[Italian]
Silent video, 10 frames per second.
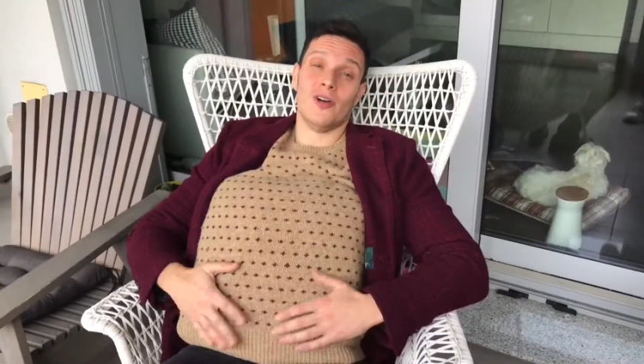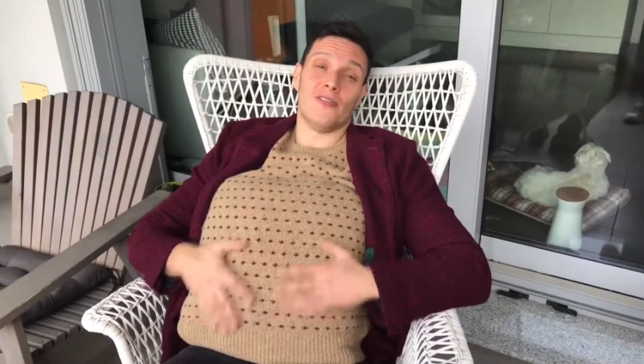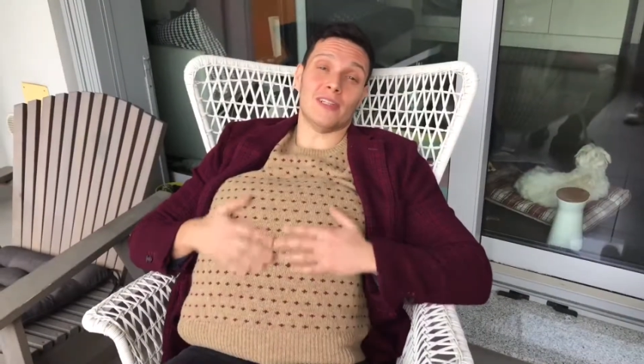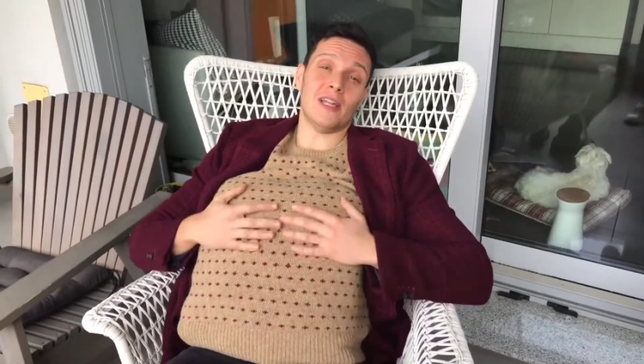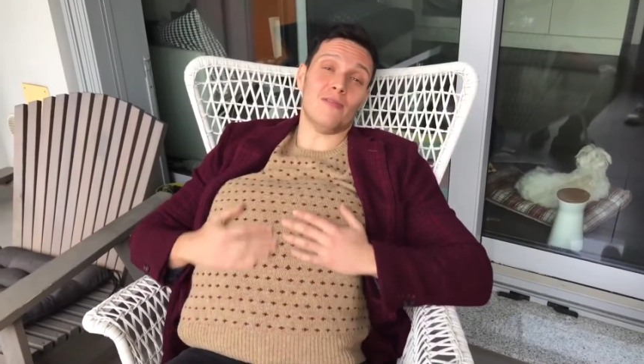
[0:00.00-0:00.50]

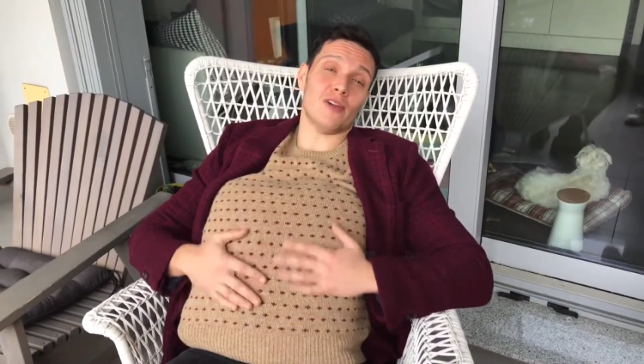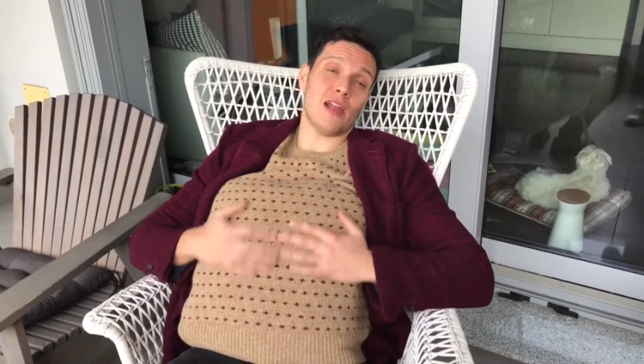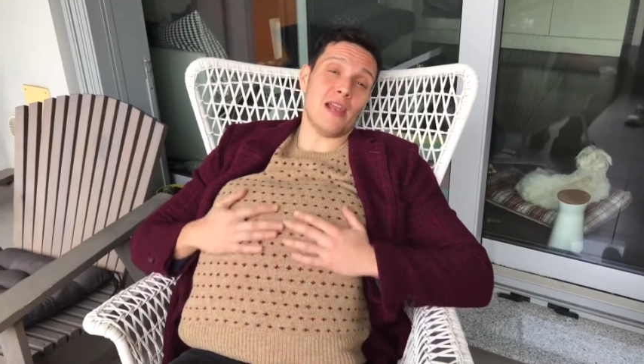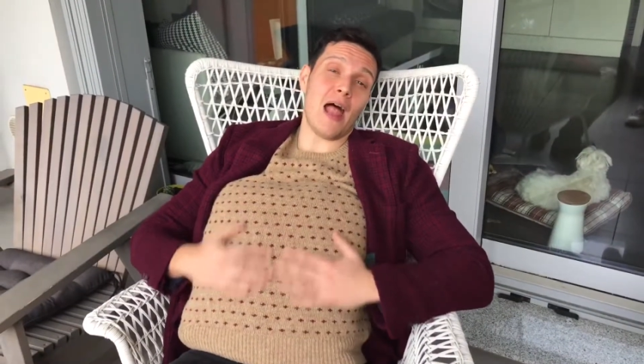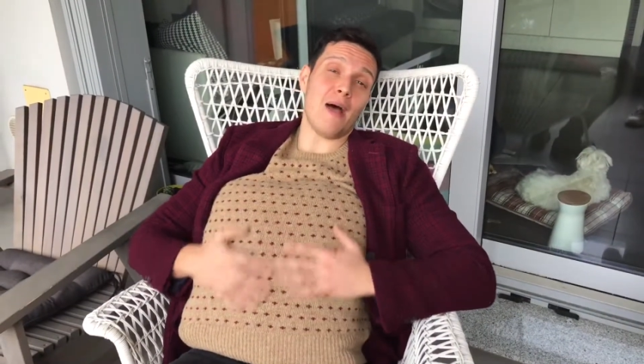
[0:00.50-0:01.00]
Fate lavorare
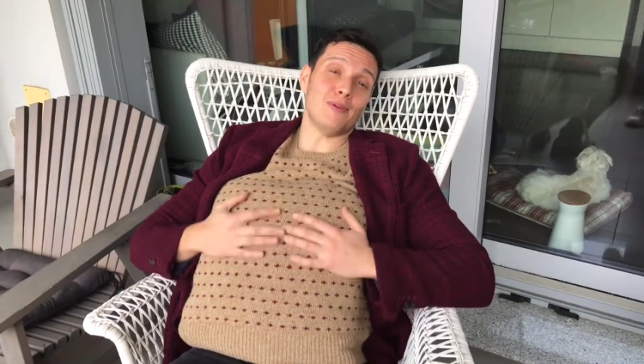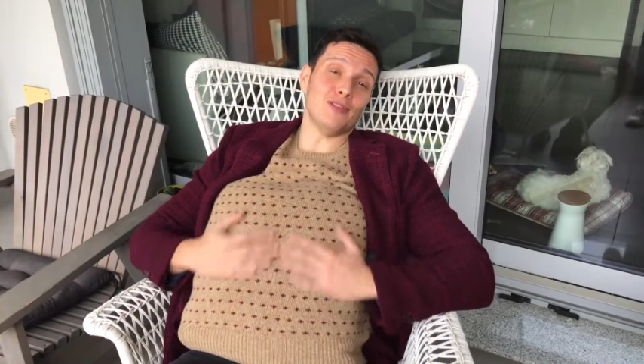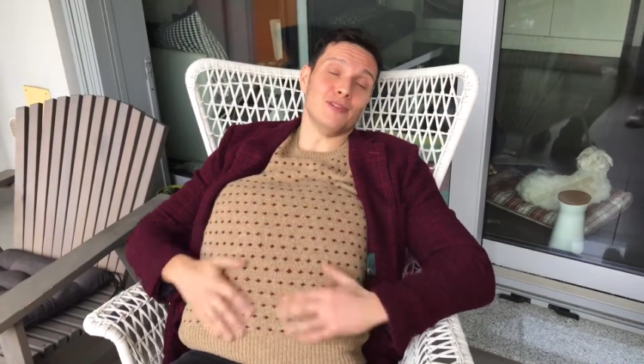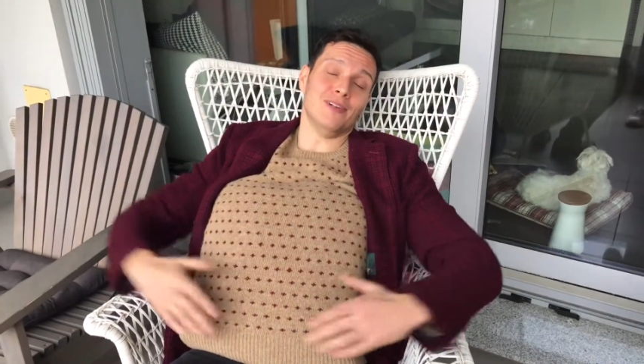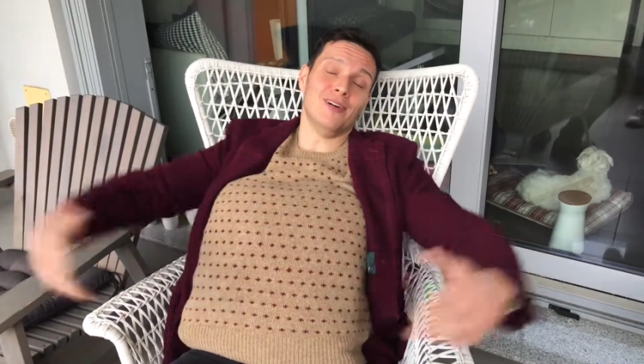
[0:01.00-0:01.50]

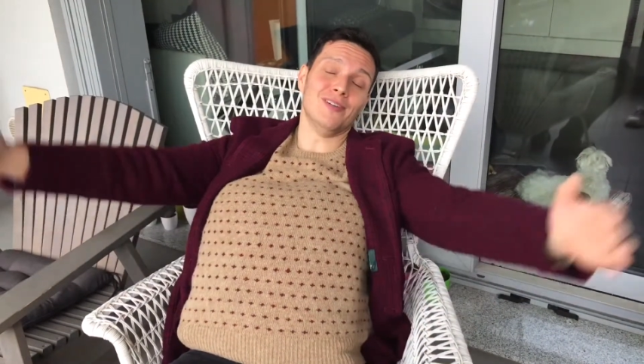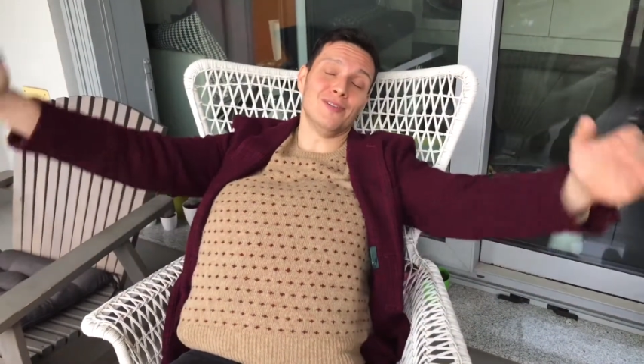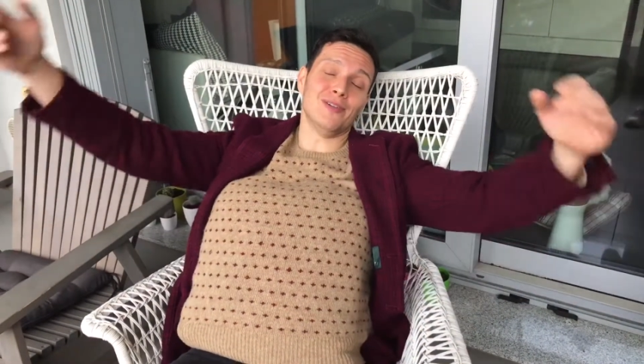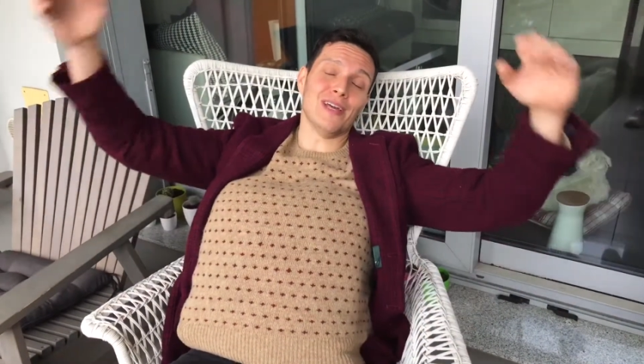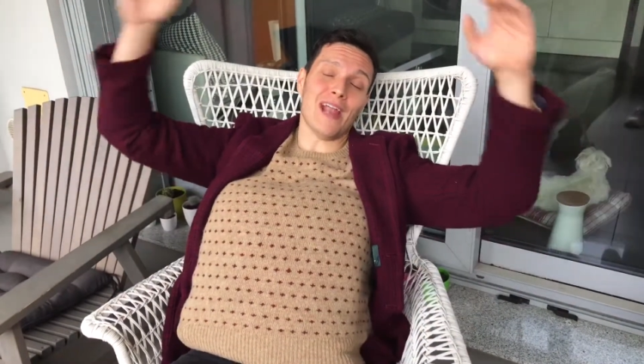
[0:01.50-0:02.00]
l'amido,
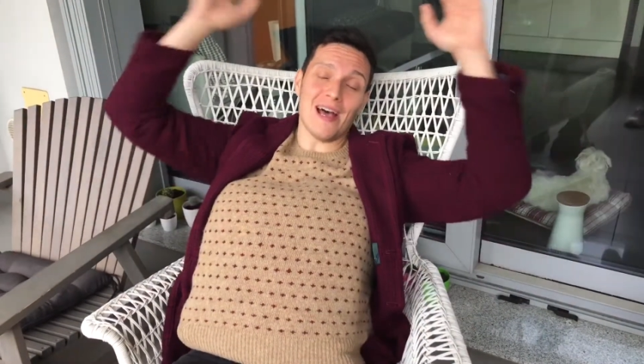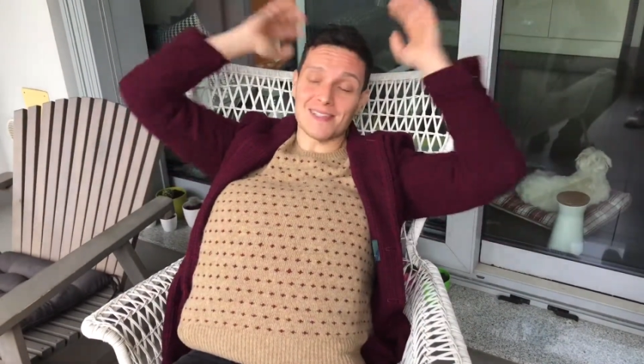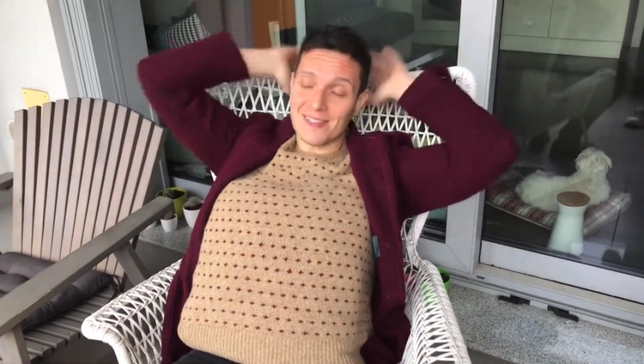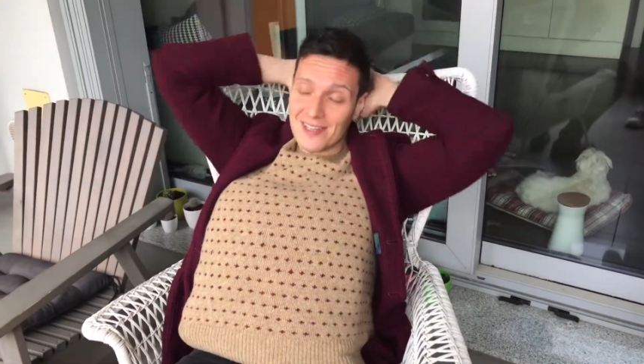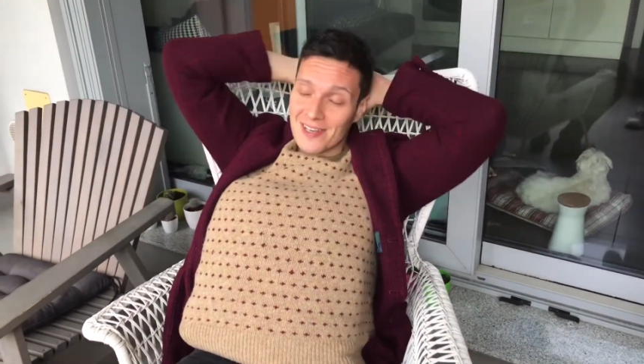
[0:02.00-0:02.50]
non i
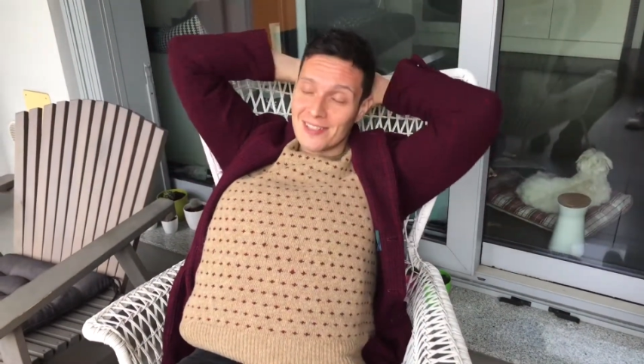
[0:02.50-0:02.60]
grassi.